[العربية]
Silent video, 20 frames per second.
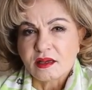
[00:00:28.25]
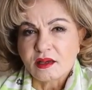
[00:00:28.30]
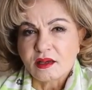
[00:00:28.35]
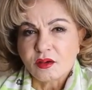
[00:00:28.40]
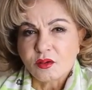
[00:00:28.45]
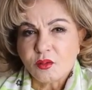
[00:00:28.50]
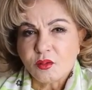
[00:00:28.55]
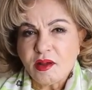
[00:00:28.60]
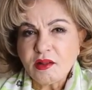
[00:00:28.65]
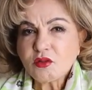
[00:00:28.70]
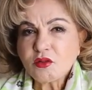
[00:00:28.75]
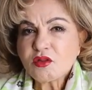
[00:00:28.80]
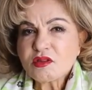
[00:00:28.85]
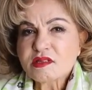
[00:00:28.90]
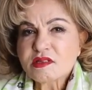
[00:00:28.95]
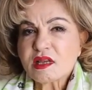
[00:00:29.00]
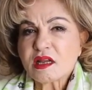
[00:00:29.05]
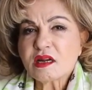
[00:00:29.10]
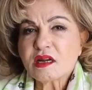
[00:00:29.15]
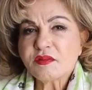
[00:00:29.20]
وعندهم
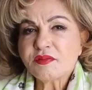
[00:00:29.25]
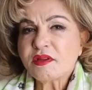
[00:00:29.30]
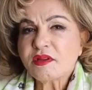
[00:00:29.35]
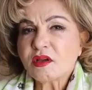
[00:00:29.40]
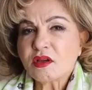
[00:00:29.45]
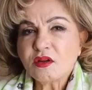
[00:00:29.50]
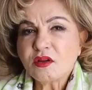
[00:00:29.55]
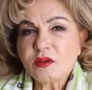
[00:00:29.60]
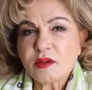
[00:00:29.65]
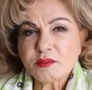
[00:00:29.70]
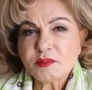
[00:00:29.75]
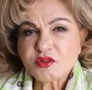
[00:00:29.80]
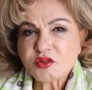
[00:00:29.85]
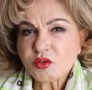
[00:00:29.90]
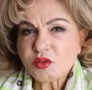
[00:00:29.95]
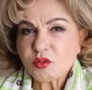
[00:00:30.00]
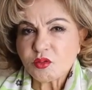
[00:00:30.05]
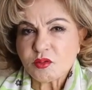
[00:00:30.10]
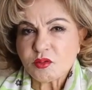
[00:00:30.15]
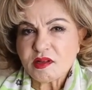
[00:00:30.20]
صرافين كلهم عم
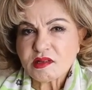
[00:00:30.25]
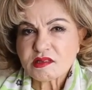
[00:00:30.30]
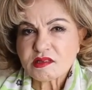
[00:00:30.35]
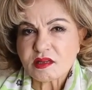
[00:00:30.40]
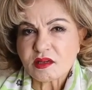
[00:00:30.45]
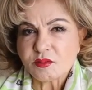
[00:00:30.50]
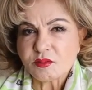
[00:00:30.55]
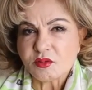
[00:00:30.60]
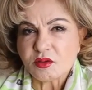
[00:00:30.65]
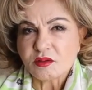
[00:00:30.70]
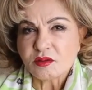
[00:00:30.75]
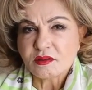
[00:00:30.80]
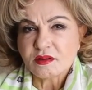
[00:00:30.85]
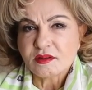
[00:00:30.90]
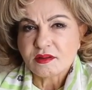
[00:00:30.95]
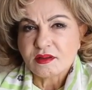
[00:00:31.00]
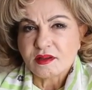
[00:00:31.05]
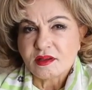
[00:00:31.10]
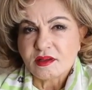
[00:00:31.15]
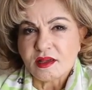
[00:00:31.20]
يشتغلوا لحسابهم
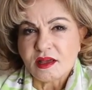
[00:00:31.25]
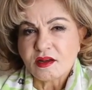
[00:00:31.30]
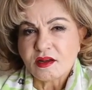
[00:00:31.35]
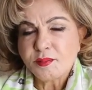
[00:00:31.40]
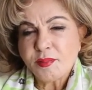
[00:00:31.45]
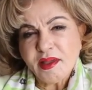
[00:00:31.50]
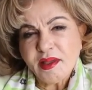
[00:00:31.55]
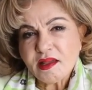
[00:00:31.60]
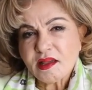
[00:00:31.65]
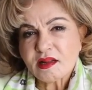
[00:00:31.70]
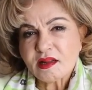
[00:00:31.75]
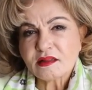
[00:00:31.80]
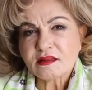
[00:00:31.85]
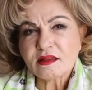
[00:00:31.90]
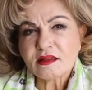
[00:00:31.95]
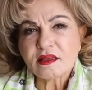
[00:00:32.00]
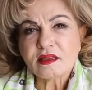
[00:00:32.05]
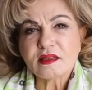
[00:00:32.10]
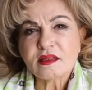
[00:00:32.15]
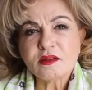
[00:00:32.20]
يعني
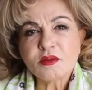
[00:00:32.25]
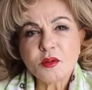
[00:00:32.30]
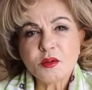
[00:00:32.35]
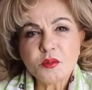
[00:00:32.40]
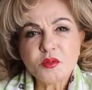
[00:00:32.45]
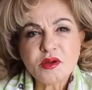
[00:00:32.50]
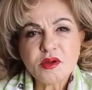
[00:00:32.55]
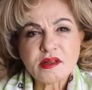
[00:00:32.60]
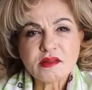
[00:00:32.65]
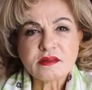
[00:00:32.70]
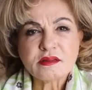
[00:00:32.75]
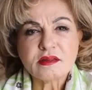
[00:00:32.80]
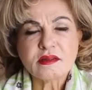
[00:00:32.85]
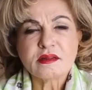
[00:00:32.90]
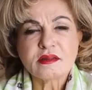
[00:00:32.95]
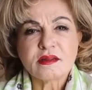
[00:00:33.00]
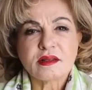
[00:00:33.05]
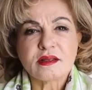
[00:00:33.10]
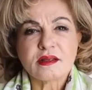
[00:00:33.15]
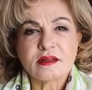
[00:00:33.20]
بينت هيك اليوم وقت
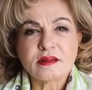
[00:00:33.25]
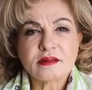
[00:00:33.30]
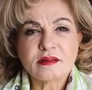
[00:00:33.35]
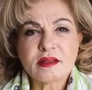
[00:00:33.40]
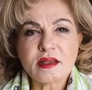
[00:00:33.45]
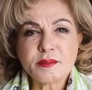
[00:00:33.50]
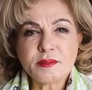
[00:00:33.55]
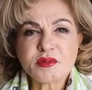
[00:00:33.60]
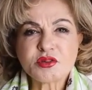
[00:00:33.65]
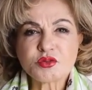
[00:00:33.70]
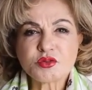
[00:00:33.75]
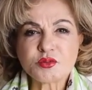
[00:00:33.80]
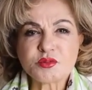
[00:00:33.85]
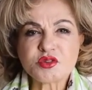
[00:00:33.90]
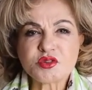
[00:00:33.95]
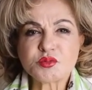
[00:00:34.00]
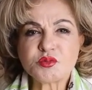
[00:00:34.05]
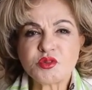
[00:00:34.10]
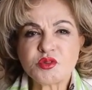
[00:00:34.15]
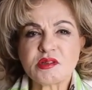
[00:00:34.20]
انكمشوا
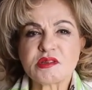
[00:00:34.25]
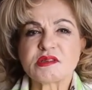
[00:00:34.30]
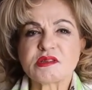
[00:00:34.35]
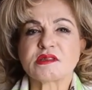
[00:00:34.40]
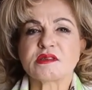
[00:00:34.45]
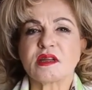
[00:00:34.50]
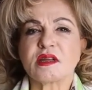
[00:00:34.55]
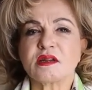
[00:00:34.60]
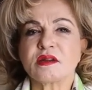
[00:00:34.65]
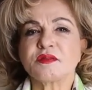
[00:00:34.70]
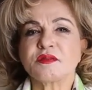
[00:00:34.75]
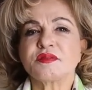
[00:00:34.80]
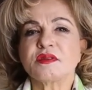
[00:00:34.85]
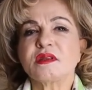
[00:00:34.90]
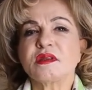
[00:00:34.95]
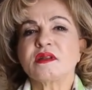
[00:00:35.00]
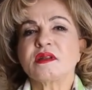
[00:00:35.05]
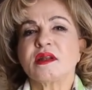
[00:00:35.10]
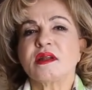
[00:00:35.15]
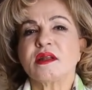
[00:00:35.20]
مجموعة
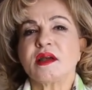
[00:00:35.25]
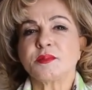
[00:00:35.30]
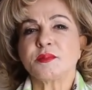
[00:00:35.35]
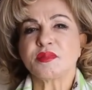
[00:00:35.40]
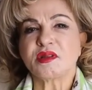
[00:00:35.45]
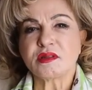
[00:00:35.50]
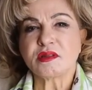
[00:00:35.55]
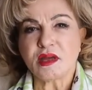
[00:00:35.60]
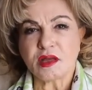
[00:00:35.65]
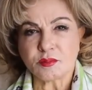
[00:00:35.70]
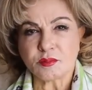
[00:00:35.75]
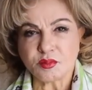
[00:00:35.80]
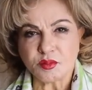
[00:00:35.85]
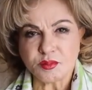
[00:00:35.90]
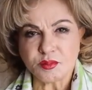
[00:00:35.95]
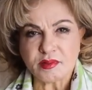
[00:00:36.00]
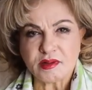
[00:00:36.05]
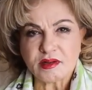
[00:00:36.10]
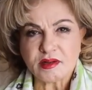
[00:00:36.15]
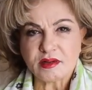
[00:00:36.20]
الصرافين اللي عم بيضاربوا
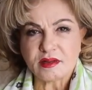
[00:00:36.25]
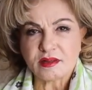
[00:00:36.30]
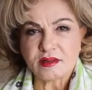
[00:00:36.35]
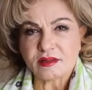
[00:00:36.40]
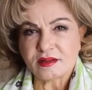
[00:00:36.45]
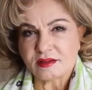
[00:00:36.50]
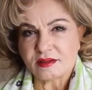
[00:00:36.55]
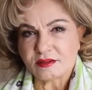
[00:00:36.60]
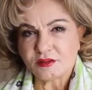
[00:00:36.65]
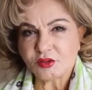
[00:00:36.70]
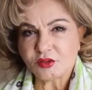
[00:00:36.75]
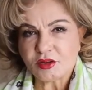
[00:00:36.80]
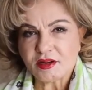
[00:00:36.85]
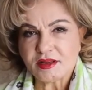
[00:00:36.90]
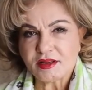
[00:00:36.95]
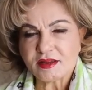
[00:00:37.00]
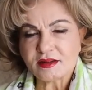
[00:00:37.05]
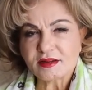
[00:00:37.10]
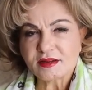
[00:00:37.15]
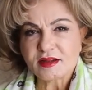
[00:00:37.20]

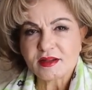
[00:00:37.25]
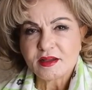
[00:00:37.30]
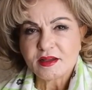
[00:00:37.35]
بالدولار